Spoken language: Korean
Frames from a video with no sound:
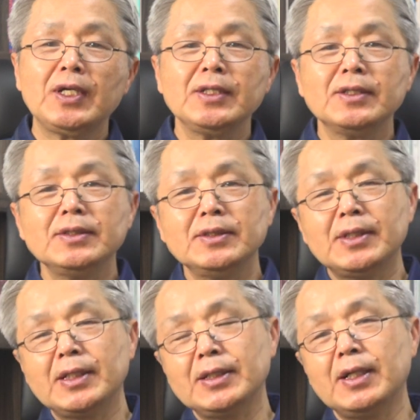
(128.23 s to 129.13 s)
이런
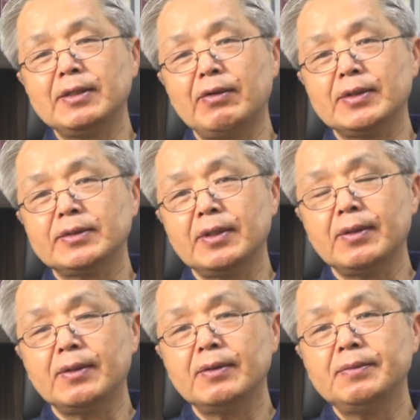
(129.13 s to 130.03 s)
얘기가
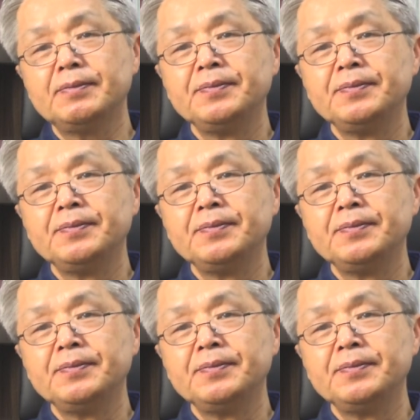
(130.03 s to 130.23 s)
나왔어요.